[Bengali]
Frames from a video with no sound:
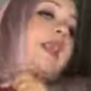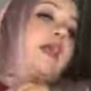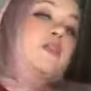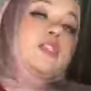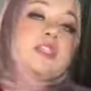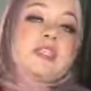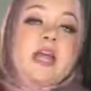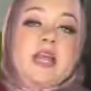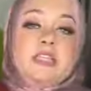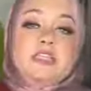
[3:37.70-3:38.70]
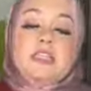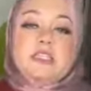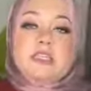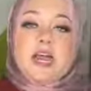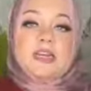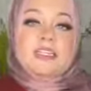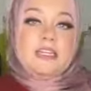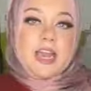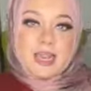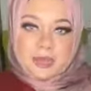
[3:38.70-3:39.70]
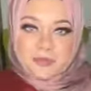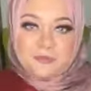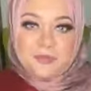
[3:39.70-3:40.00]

কালার এখন যেটা দেখাচ্ছি যার চাই